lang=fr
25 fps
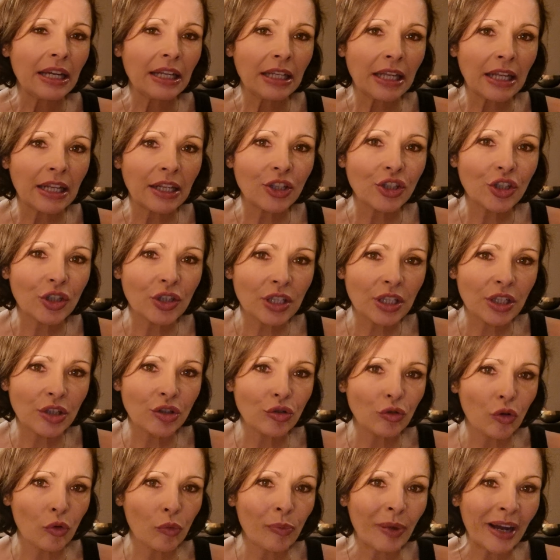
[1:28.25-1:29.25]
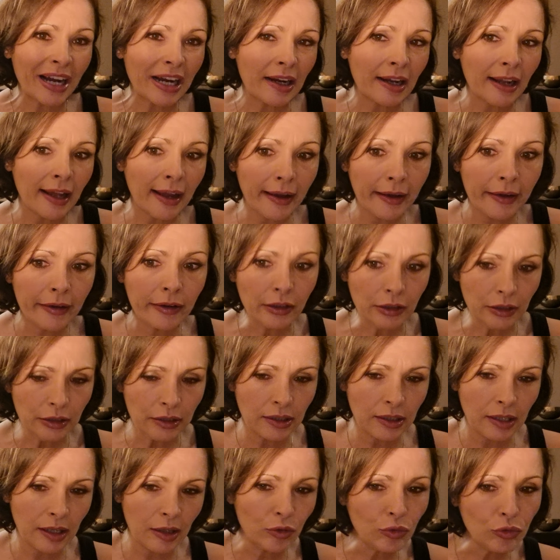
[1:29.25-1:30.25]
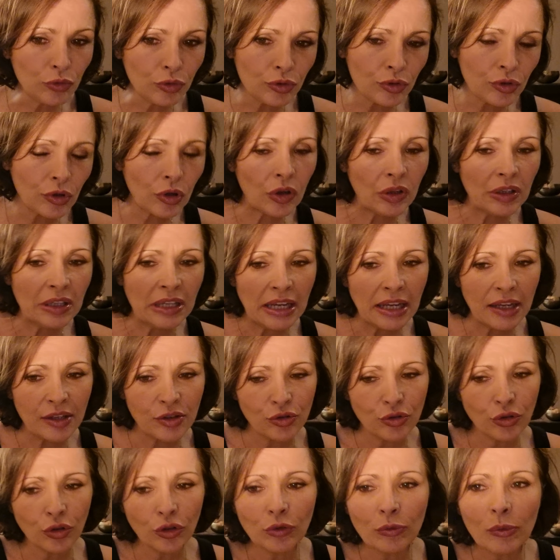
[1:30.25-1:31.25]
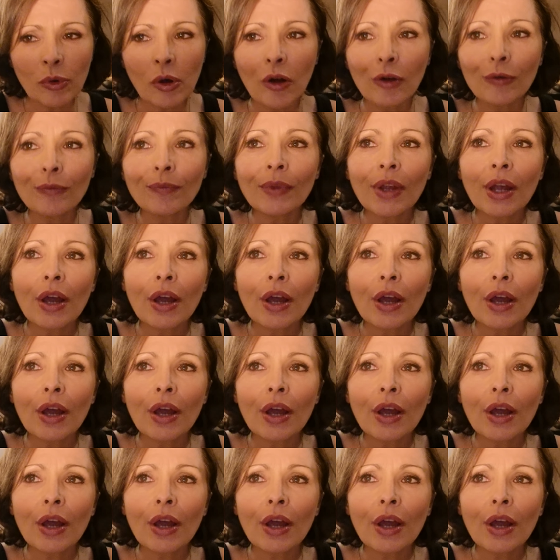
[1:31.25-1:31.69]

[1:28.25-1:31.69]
Il y a des choses qui ne sont pas claires, des doutes, des questionnements.